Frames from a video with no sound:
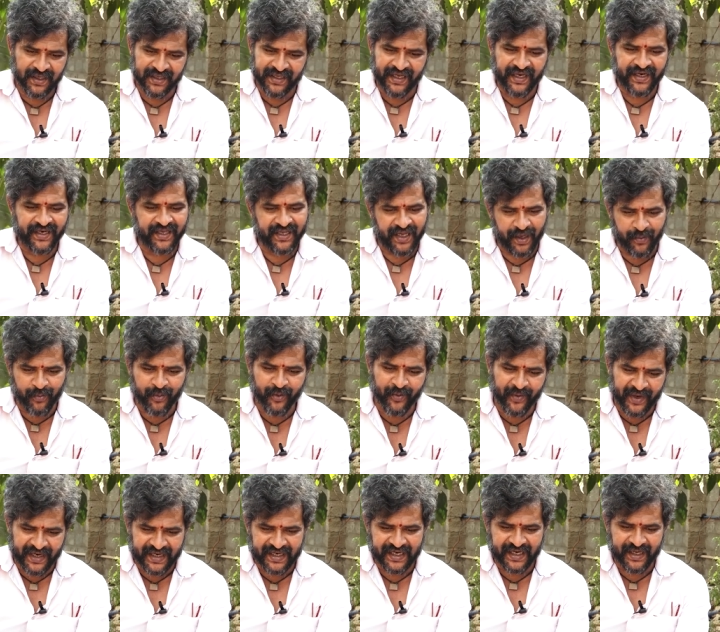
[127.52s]
దాన్ని తప్పు
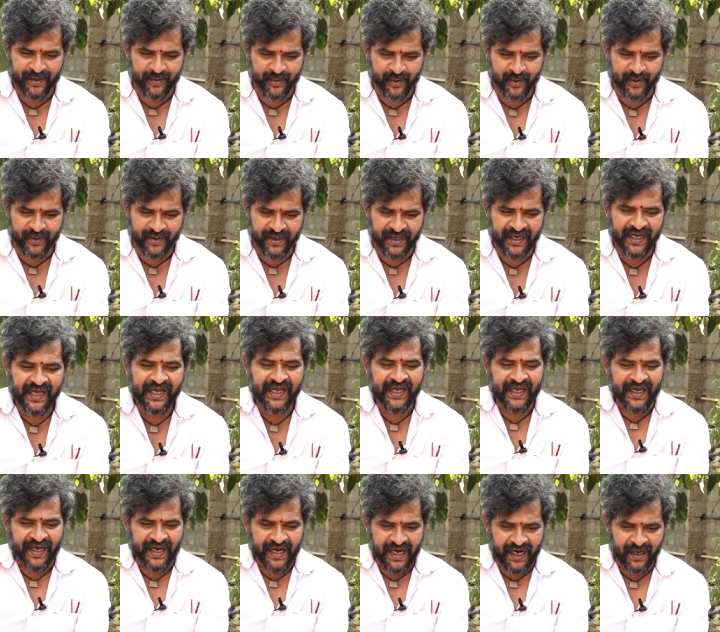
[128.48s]
పట్టలేము
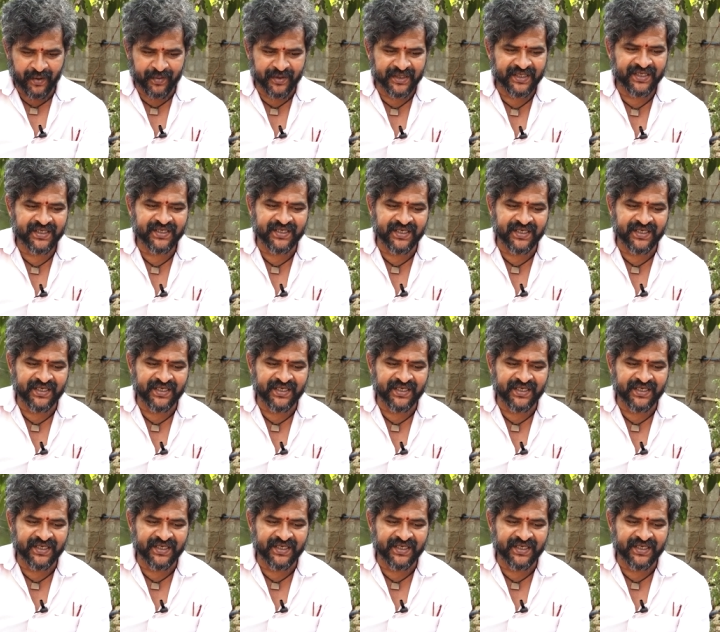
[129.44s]
hmm. కాకపోతే